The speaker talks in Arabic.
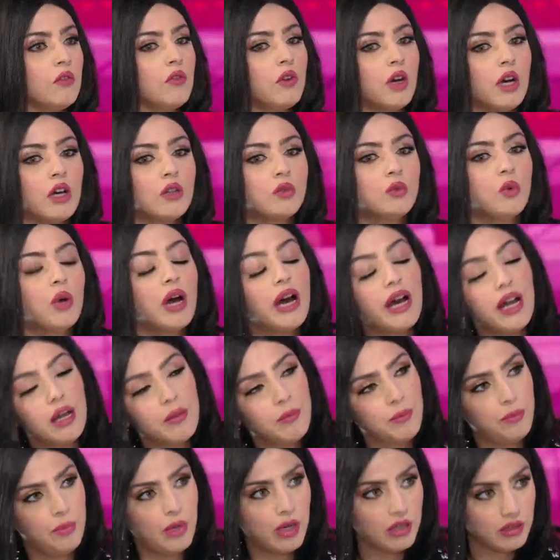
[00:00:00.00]
فقدوا
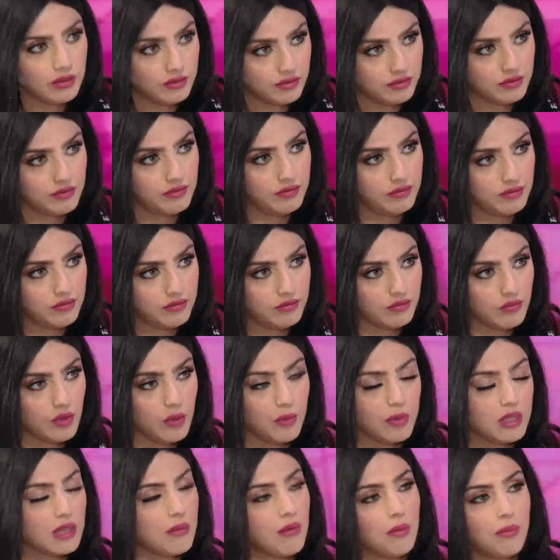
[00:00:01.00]
احبه
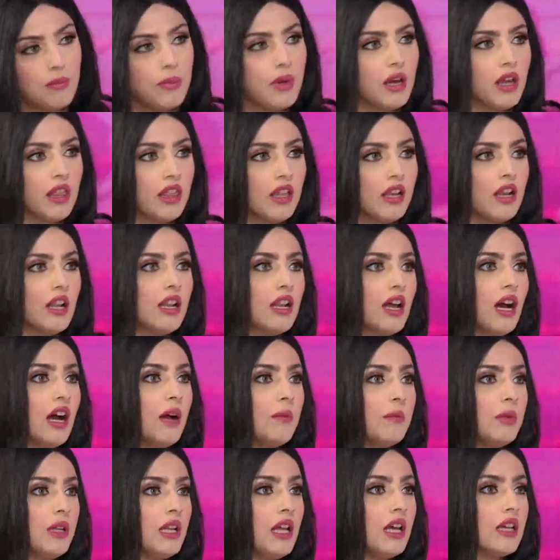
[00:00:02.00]
بسبب هذه
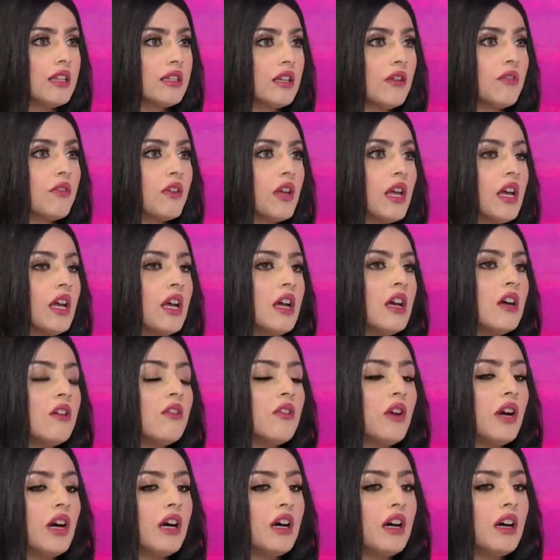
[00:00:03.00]
الالعاب للاسف
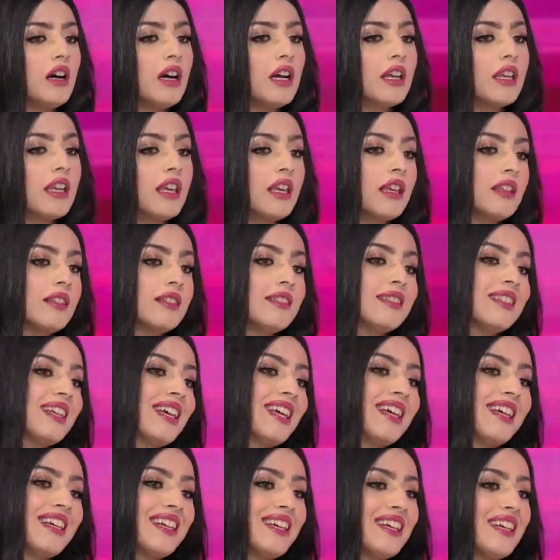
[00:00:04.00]
فاكيد
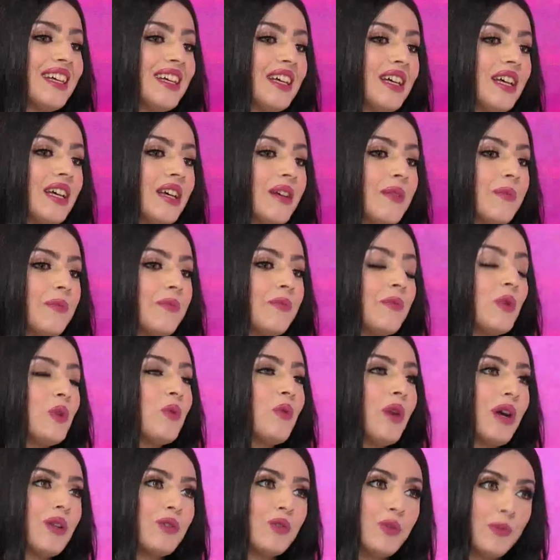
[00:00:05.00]
آه،
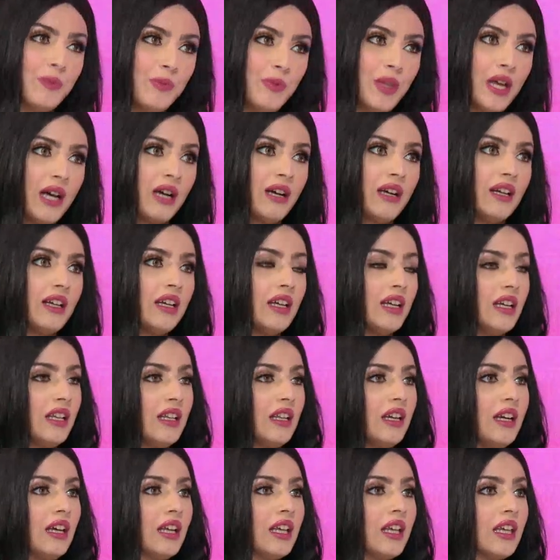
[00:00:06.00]
من واجبنا
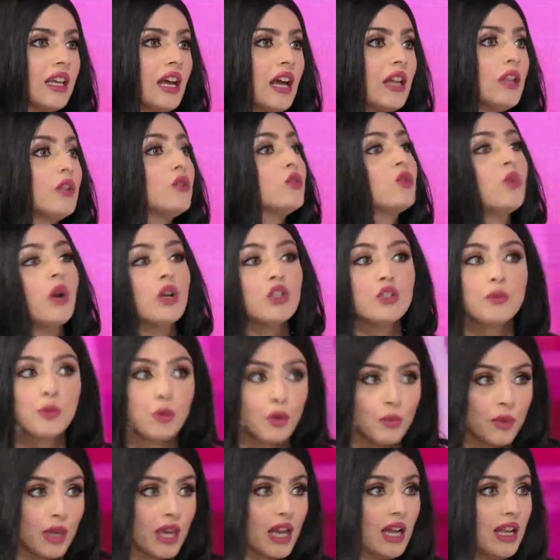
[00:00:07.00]
احنا ان كان انتم
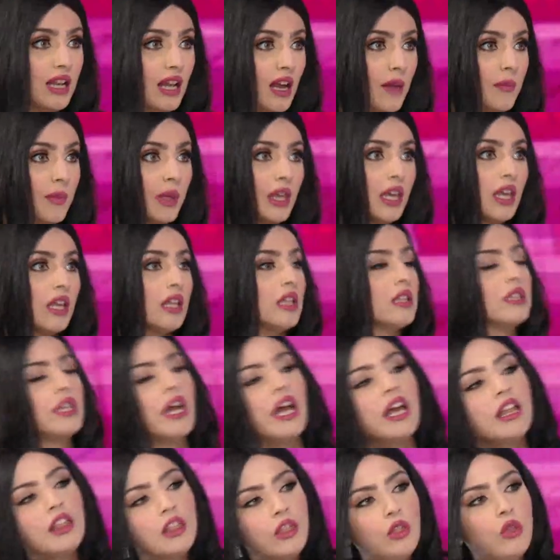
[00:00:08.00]
واجبكم كاعلاميين
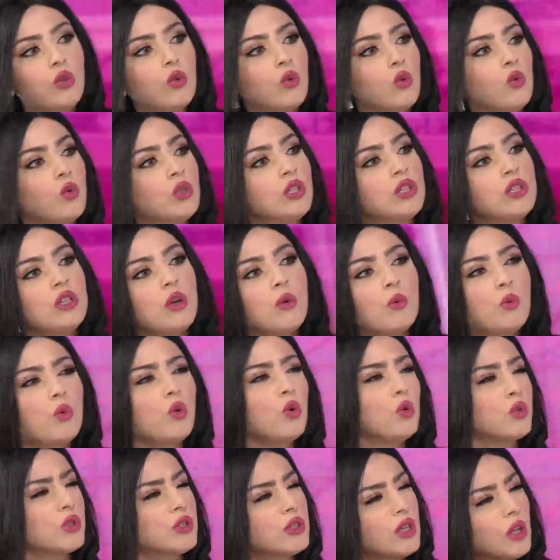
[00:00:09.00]
تحذروا
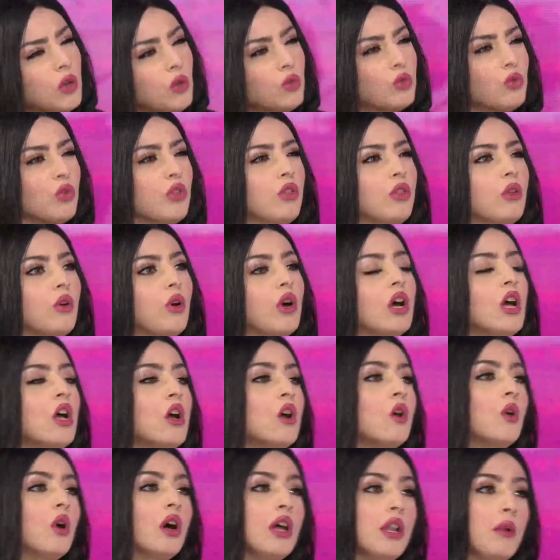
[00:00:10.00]
وتنووا وتسلطوا الضوء
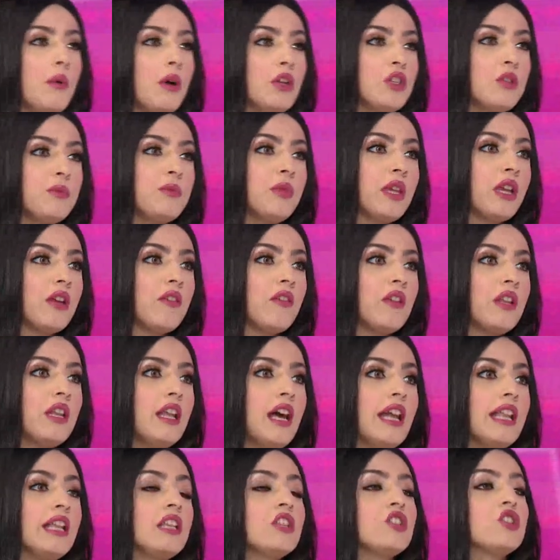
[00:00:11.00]
واحنا واجبنا
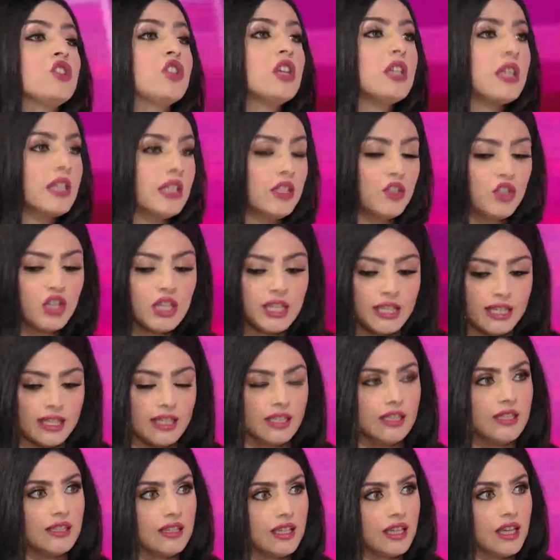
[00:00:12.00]
كفنانين
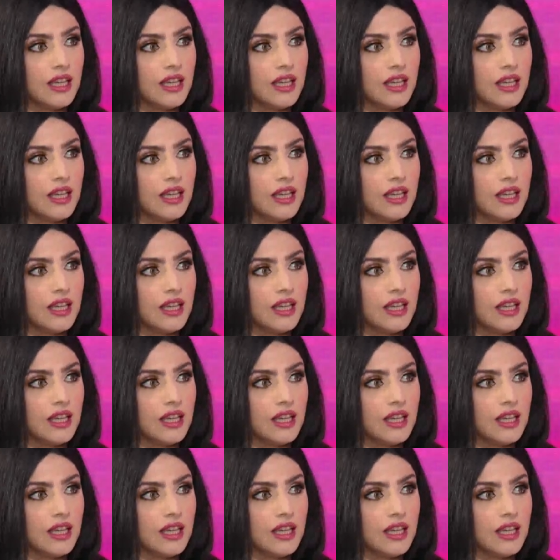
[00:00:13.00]
نجسد